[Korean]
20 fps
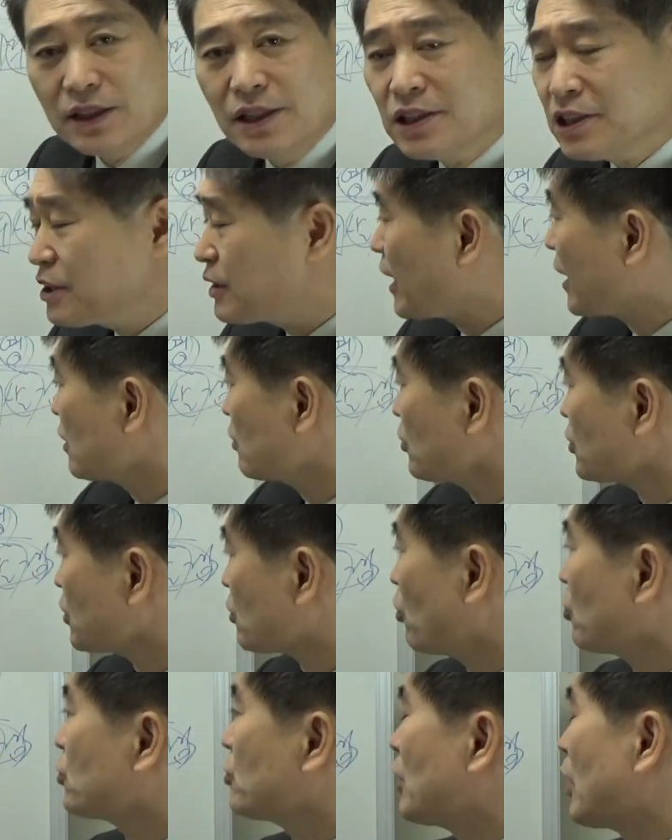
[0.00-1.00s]
일치된 것이
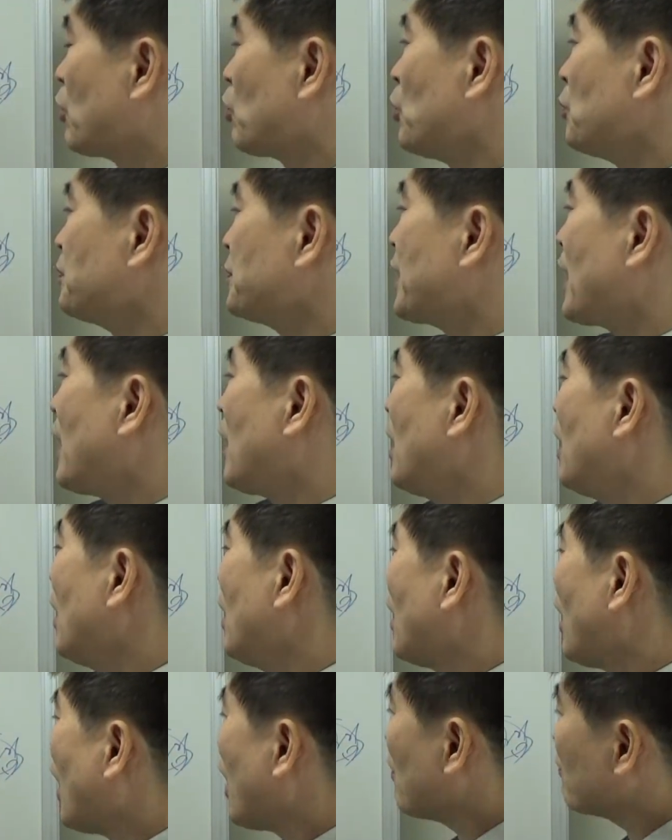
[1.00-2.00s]
거기서 나온 겁니다.
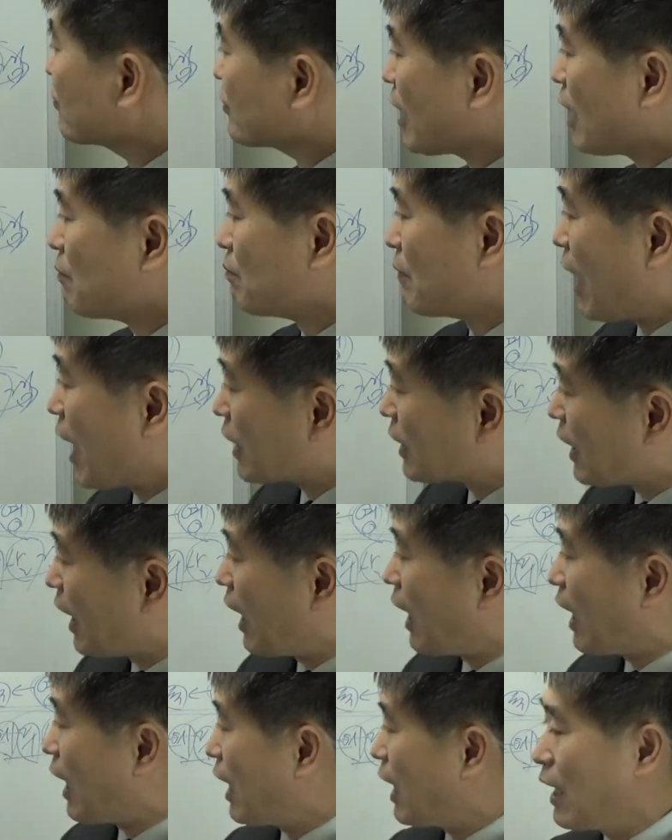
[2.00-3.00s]
아브람,
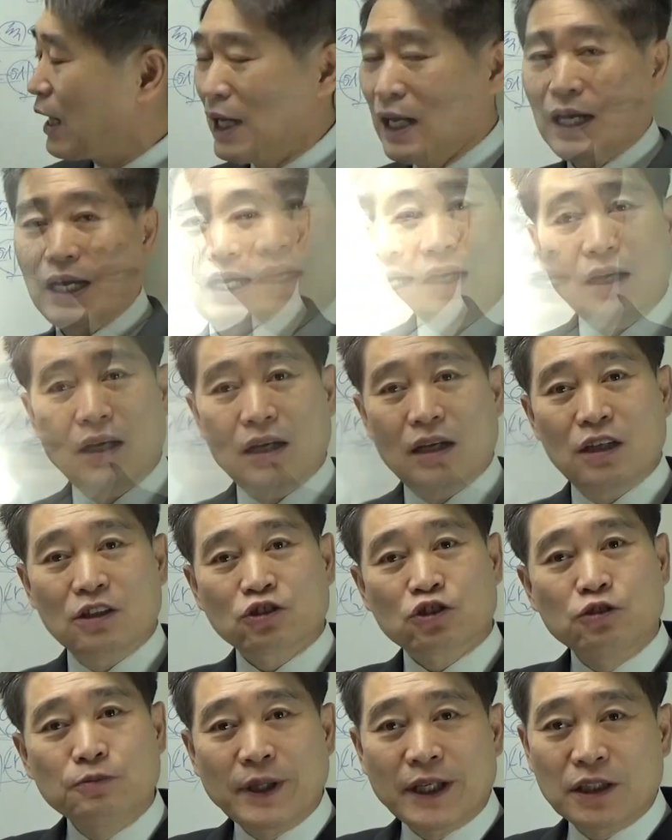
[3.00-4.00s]
아까
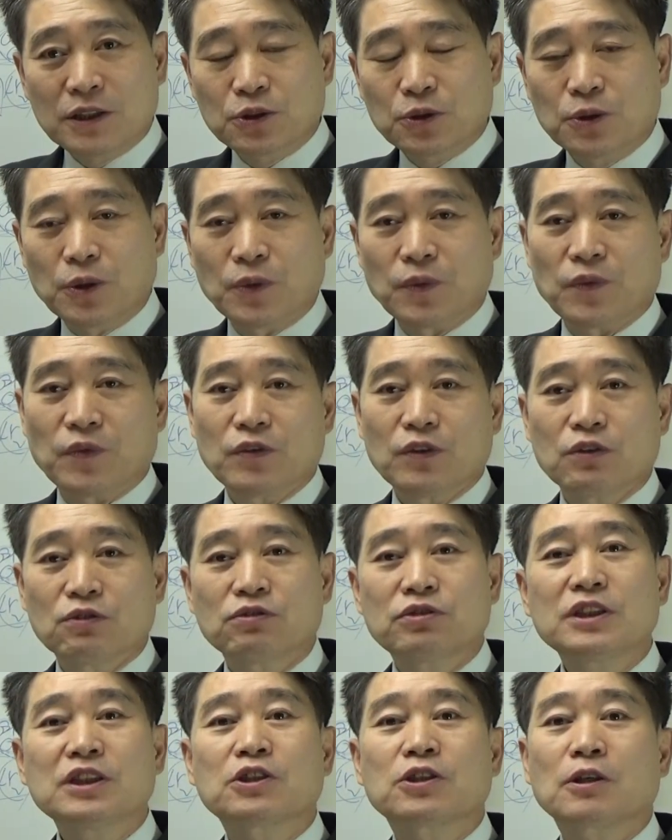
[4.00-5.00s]
수메르족은
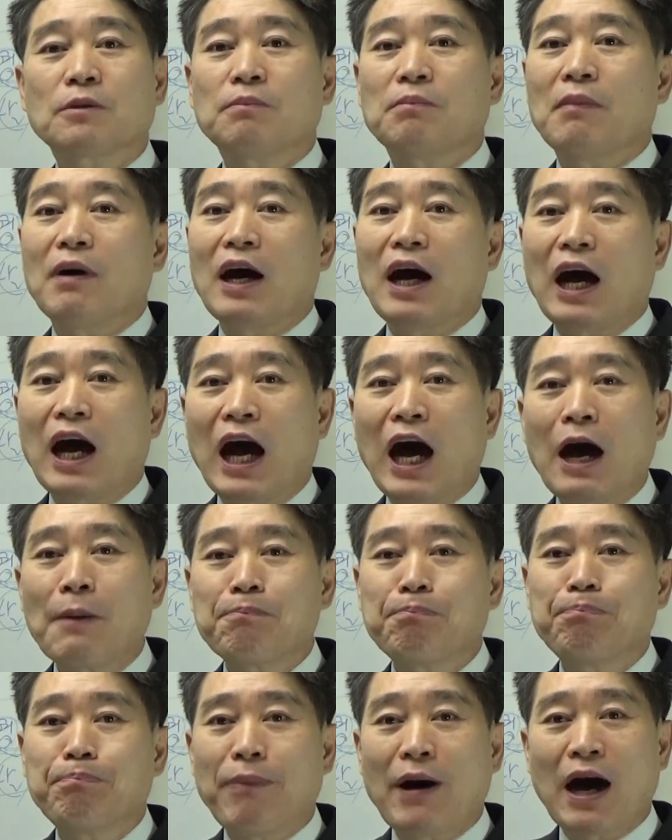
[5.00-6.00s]
우리처럼
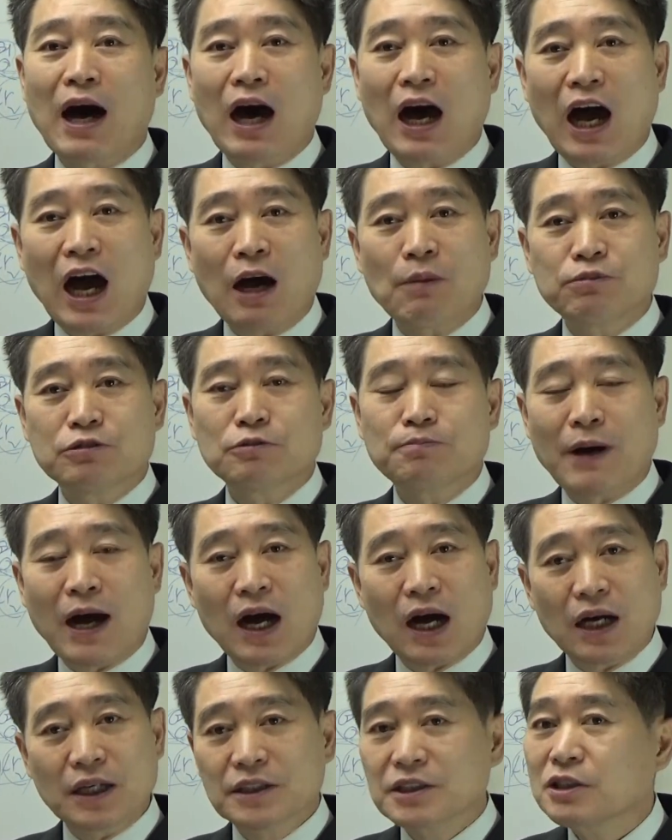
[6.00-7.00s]
아빠,
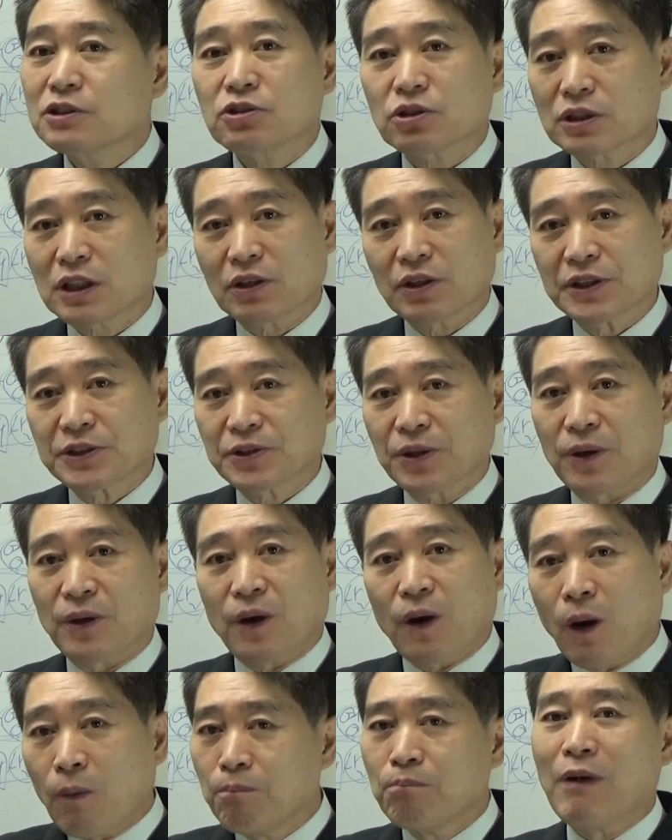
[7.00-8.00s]
아부바 이렇게 썼다고
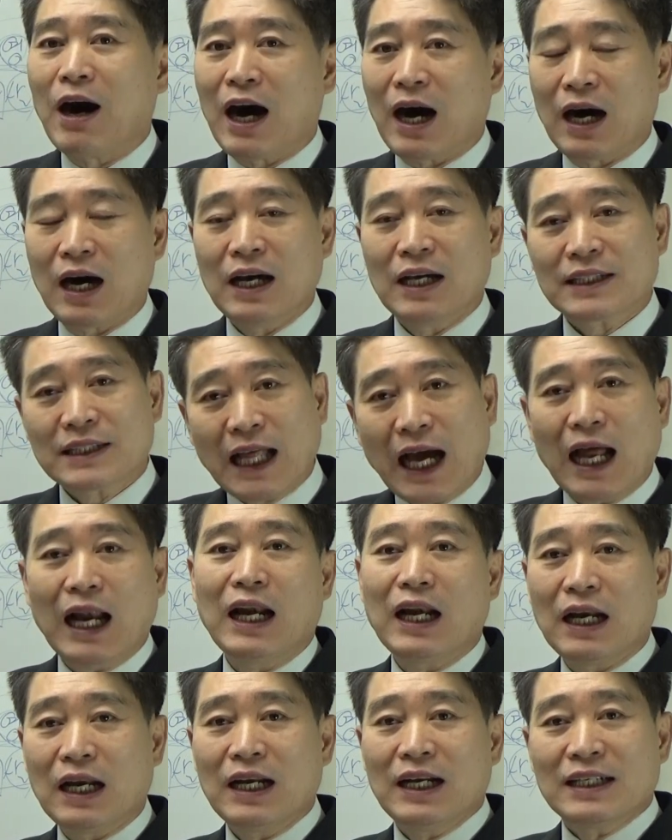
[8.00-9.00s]
했죠. 엄마,
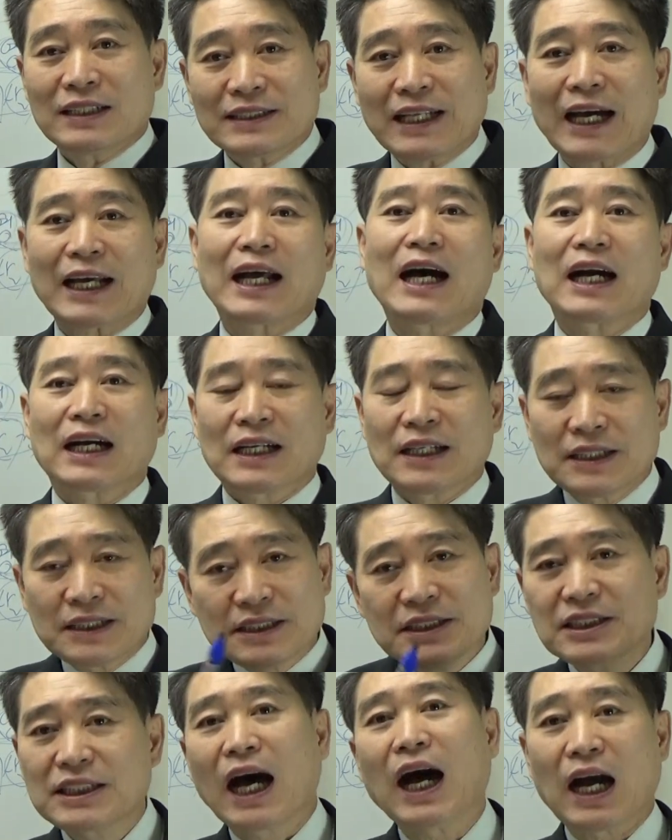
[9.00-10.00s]
달, 나락,
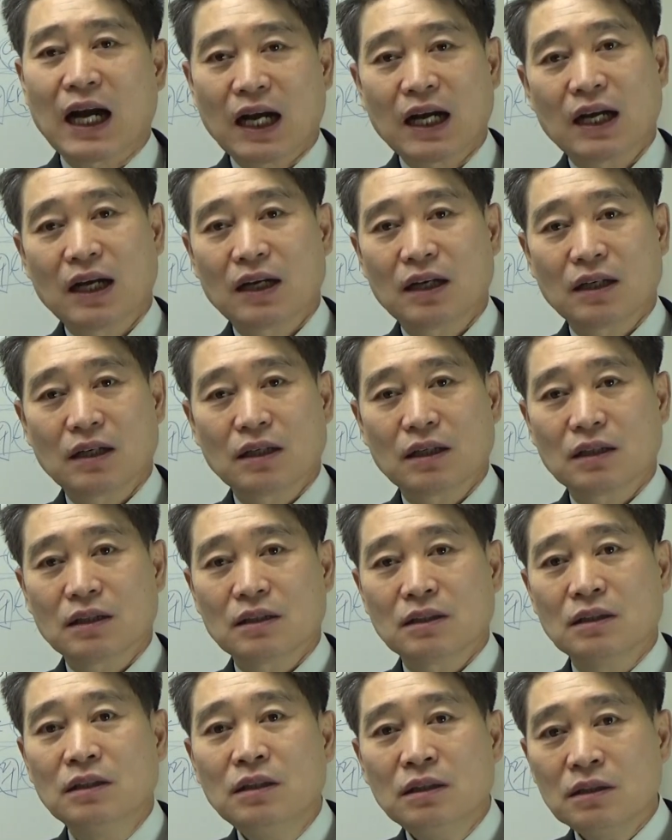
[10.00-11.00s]
이삭,
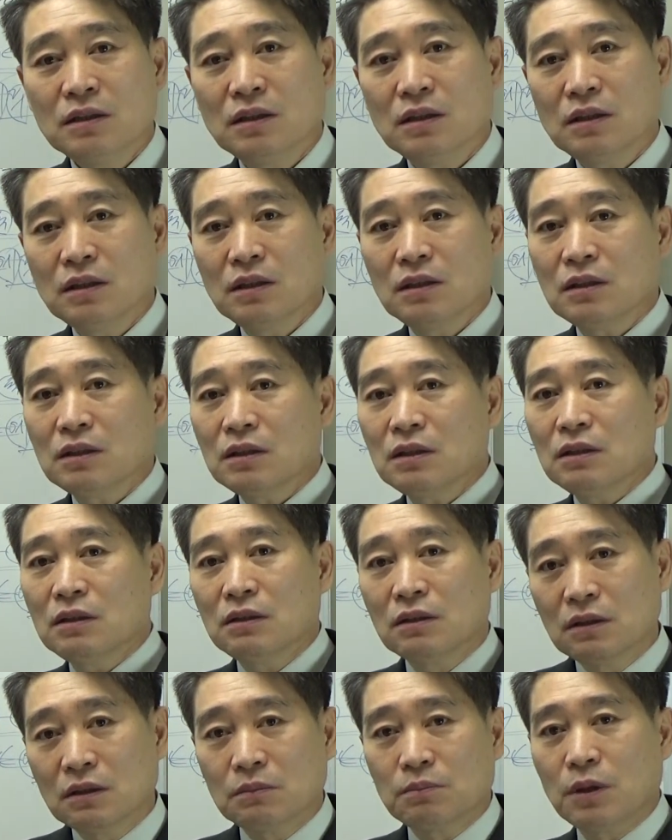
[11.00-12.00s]
어?
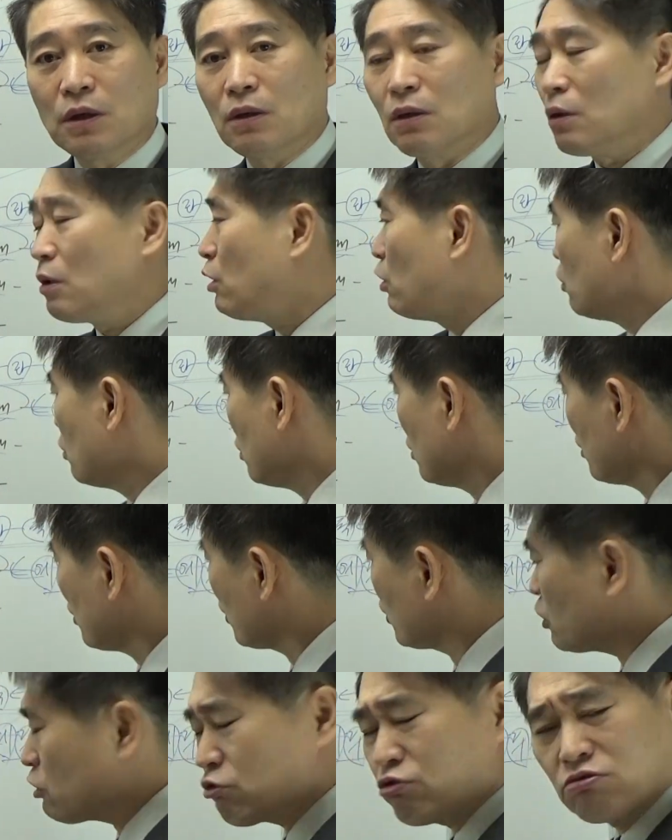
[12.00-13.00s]
어, 뭐
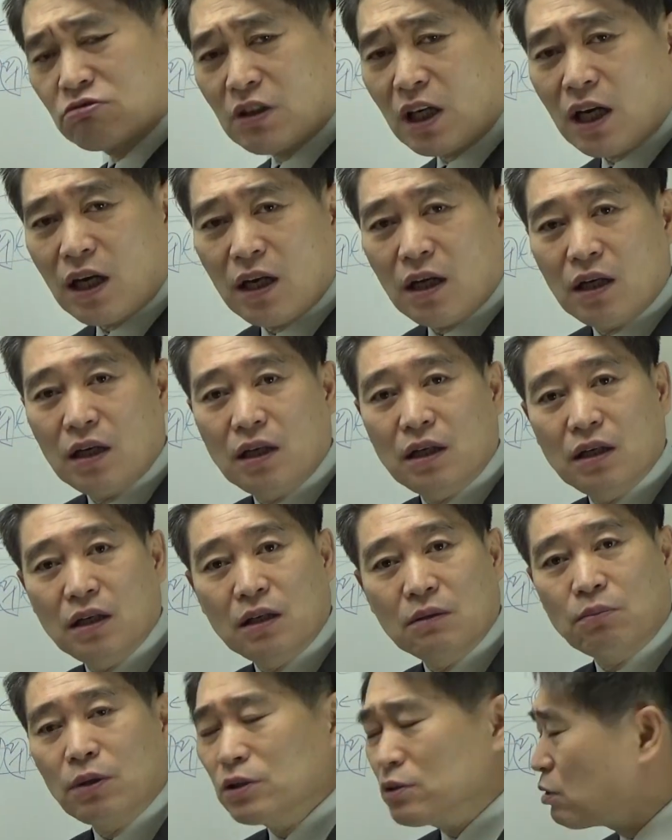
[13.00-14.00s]
히루인가?
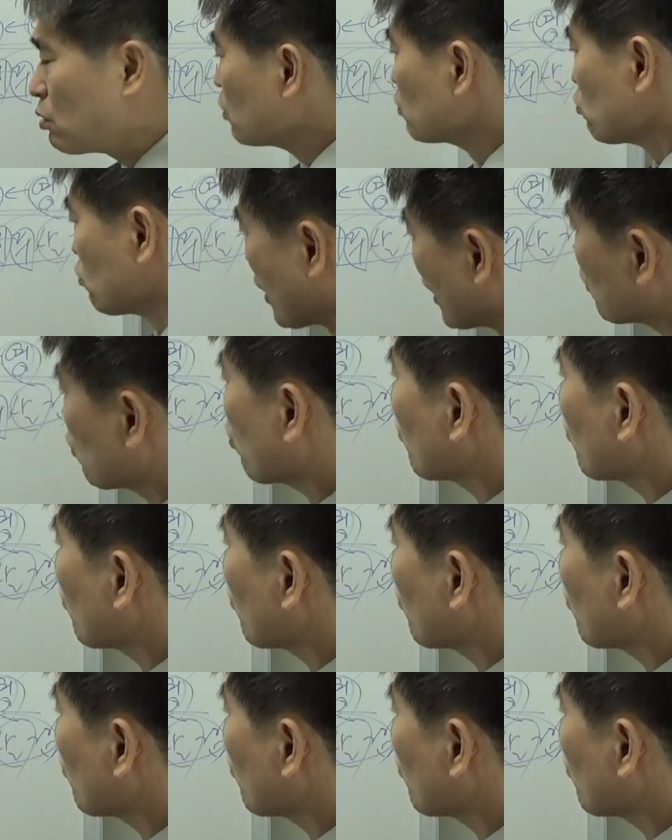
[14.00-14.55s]
뭐 이런 거 다